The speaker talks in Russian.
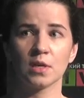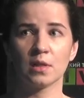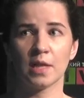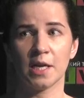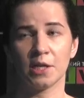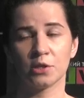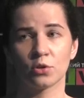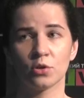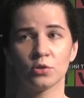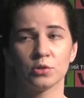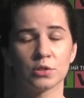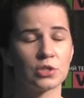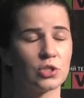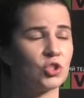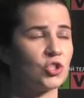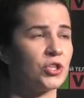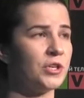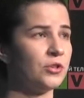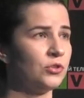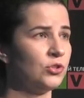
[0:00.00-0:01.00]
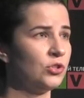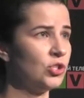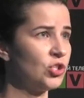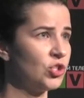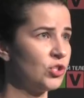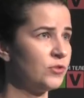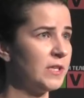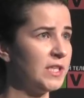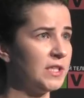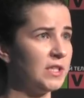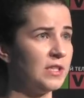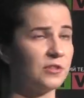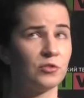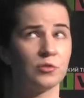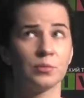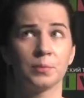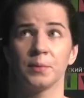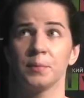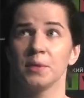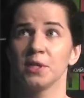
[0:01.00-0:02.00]
Клайд Коэн, к сожалению, не доживает до
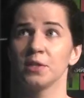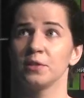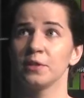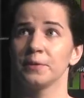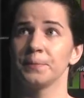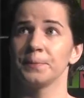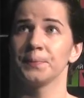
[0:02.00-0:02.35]
этого момента.